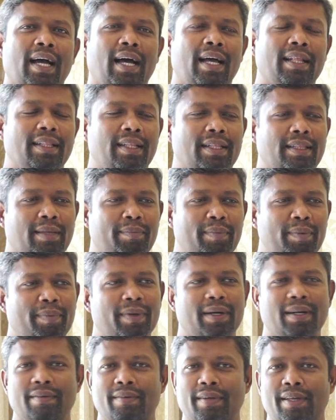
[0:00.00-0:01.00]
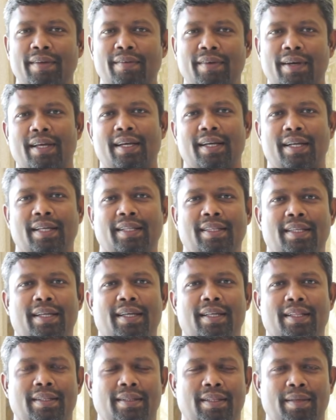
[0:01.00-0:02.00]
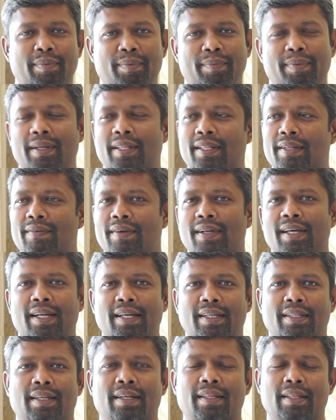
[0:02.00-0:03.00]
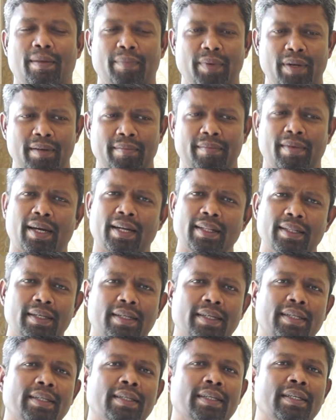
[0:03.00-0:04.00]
அந்த தப்பு பண்ணவன் இவனா எனக்கு தெரியாது தப்பு பண்ணது இவளோ எனக்கு தெரியாது அப்படின்னு மறந்துட்டு